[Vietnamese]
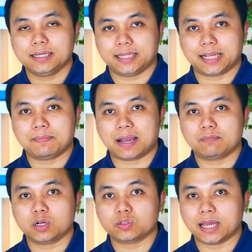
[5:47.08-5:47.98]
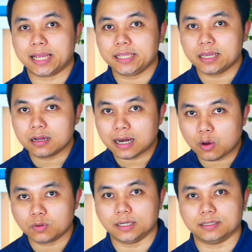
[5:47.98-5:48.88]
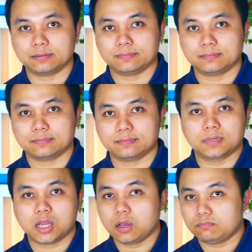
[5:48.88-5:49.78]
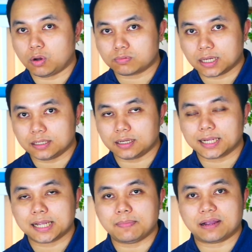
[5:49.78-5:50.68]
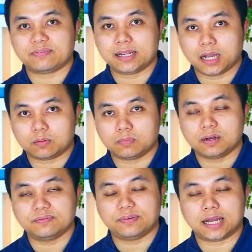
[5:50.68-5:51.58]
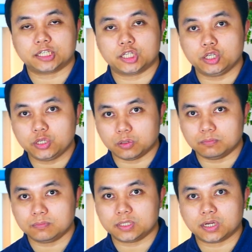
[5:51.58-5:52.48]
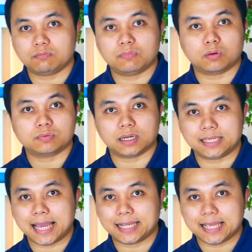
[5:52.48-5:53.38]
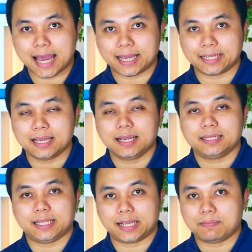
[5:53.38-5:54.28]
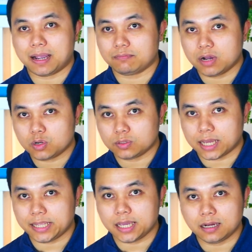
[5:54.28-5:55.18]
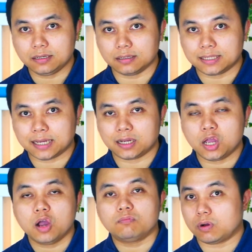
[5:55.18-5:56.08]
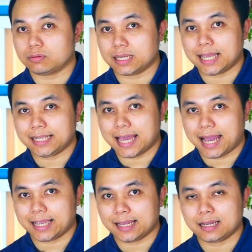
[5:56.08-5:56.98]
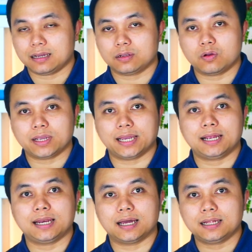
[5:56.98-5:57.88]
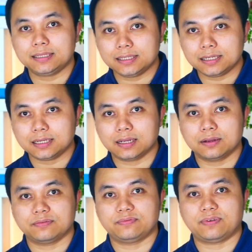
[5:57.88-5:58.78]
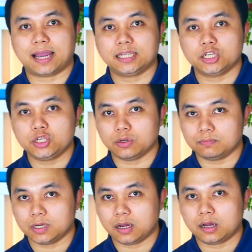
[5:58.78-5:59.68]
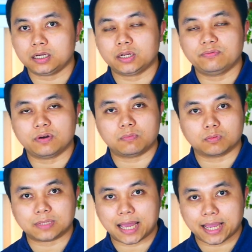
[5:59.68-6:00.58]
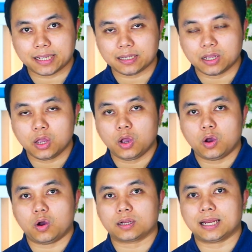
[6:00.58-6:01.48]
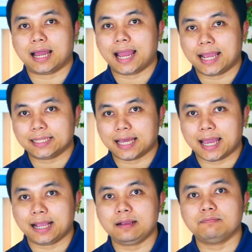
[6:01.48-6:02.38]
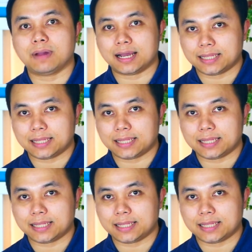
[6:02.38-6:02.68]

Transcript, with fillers: thì các bạn mới có thể nhớ lâu được một từ các bạn phải học và sử dụng trong một thời gian dài thì các bạn mới có thể nhớ được nha một thời gian dài á có nghĩa là ít nhất phải sử dụng nó trong vòng một tháng hoặc là hai tháng ba